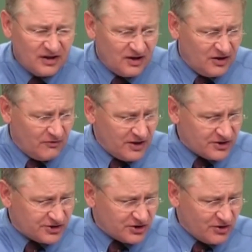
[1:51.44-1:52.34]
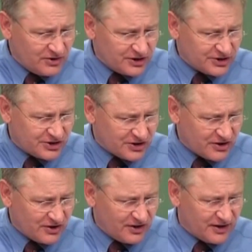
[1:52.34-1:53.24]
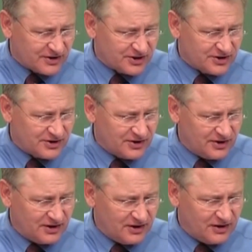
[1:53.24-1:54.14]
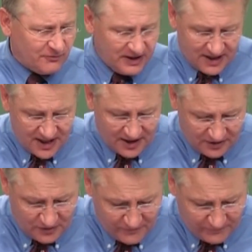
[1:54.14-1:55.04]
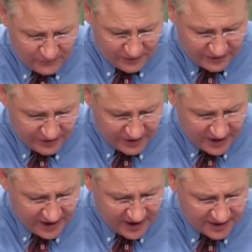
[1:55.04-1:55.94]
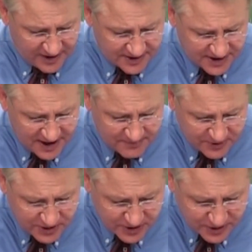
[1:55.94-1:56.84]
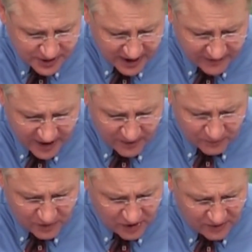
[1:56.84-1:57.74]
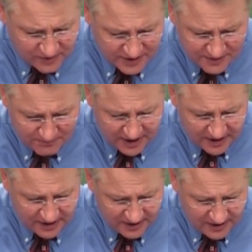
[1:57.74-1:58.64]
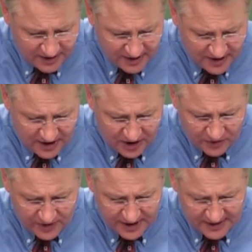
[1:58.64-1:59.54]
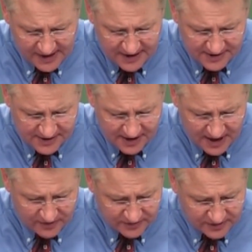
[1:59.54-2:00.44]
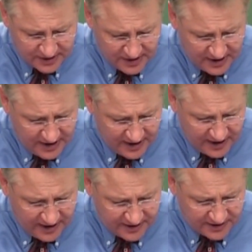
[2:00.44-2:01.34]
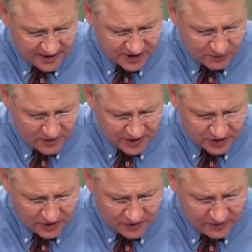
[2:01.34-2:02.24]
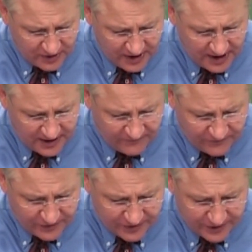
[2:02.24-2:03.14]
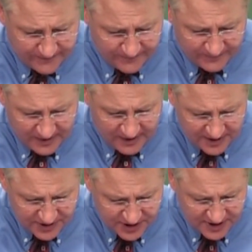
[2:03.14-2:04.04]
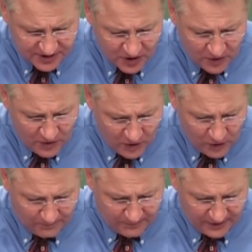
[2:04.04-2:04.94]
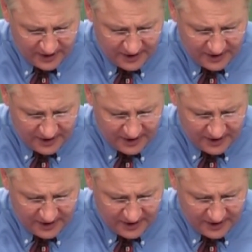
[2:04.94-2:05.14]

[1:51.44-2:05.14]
Ve bu yüzden de devam etmek istemiyoruz. İlyas'ın yaptıklarına ve Tanrı'ya söylediklerine bakınca devam etmek istemediğini görüyoruz. Hiçbir umut göremiyor.